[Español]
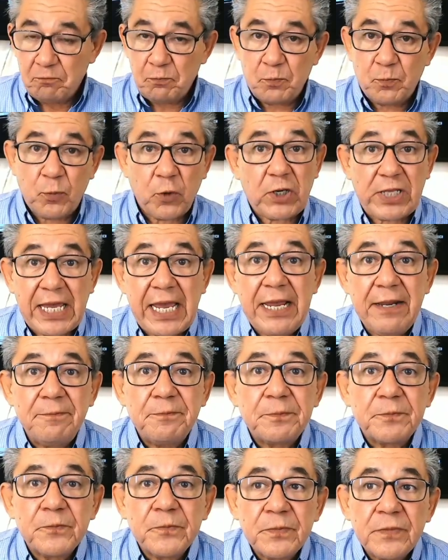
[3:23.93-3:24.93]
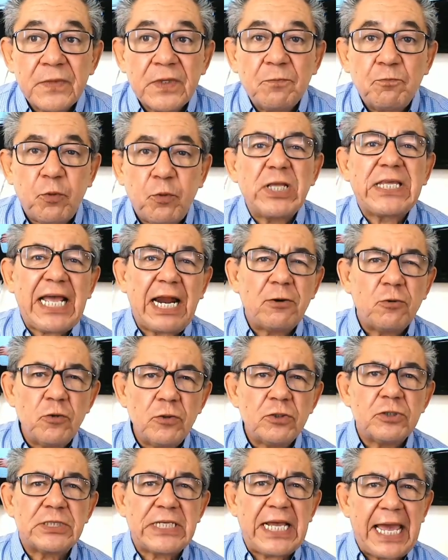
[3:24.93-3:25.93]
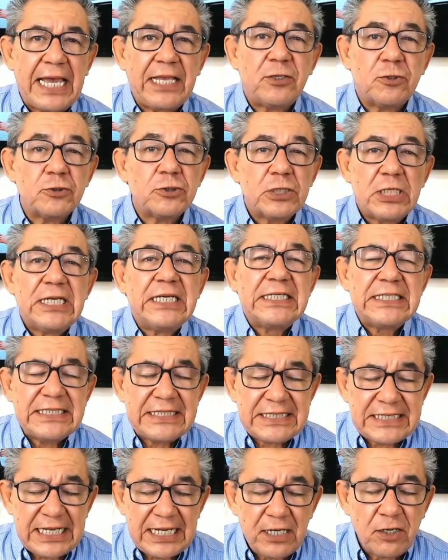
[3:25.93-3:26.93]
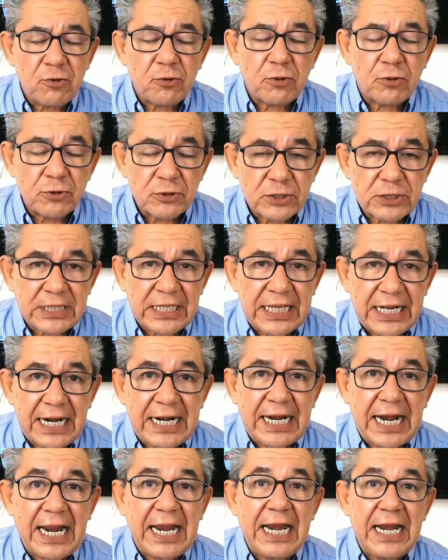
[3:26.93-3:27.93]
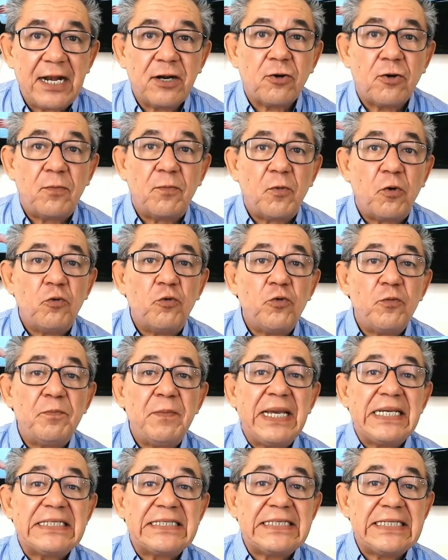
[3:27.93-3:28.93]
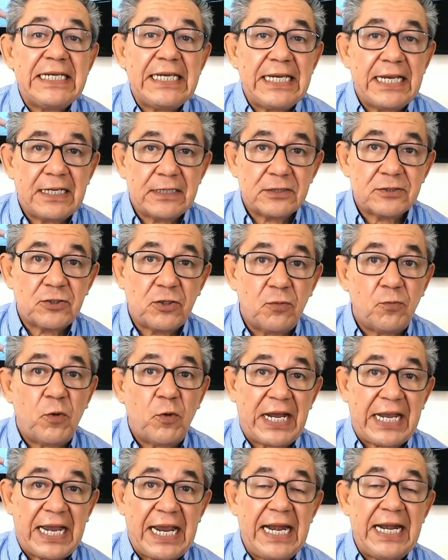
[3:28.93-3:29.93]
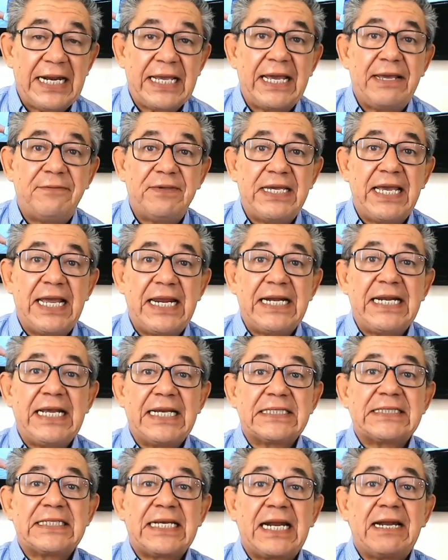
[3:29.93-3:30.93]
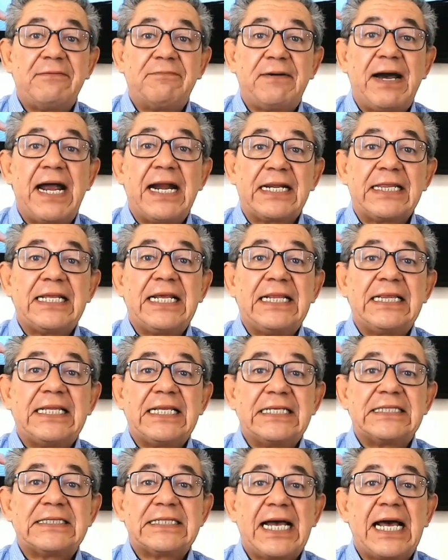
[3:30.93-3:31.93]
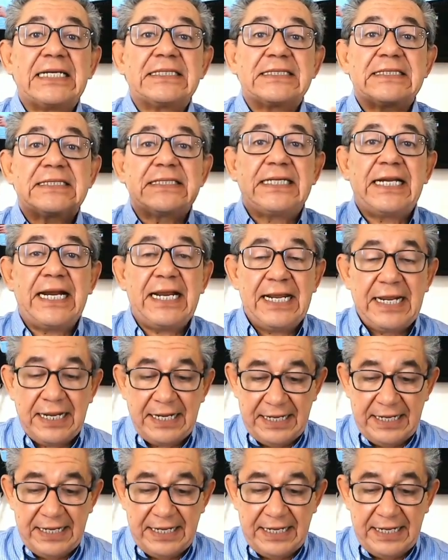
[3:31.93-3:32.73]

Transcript: ¿Por qué? Porque algunos de ellos sí lo consideran a él como un Mesías, como aquel que viene a salvar del desastre